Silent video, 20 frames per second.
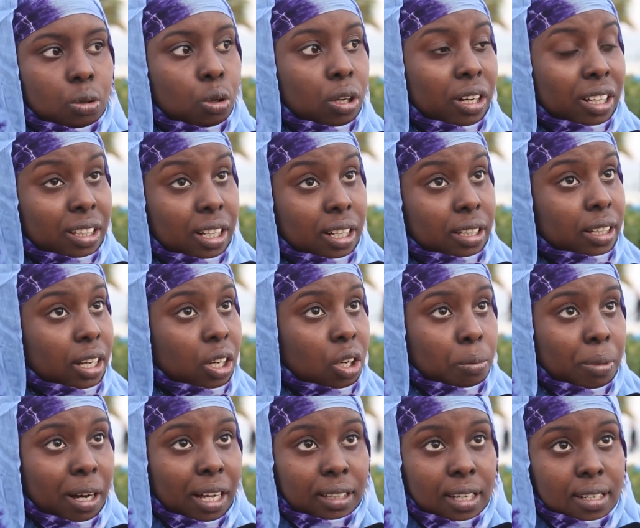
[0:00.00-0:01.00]
والخضره
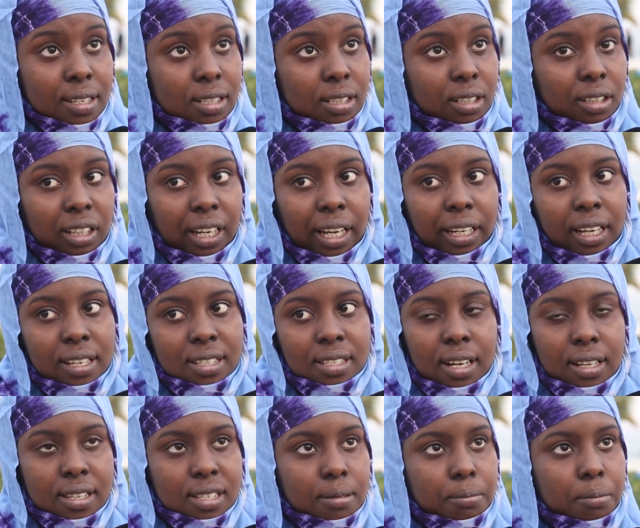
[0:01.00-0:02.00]
ديالهم غادا يعني
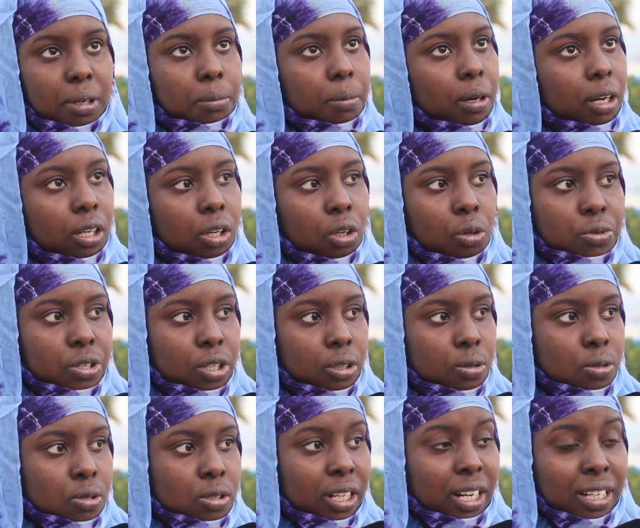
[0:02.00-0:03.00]
خسرات تماك ما خلاوهمش
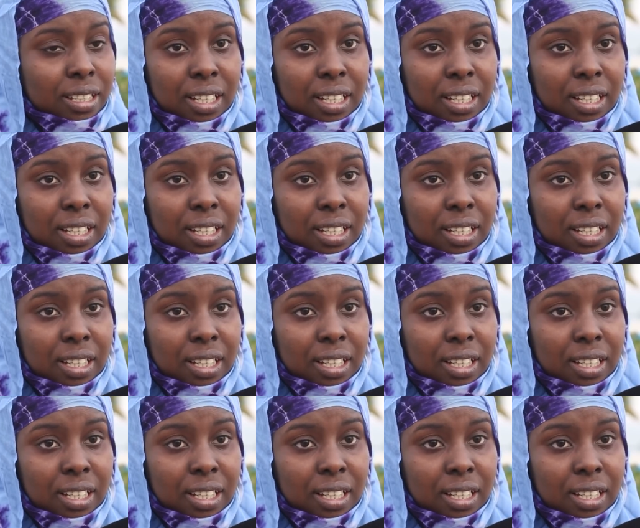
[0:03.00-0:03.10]
يدوزوا يعني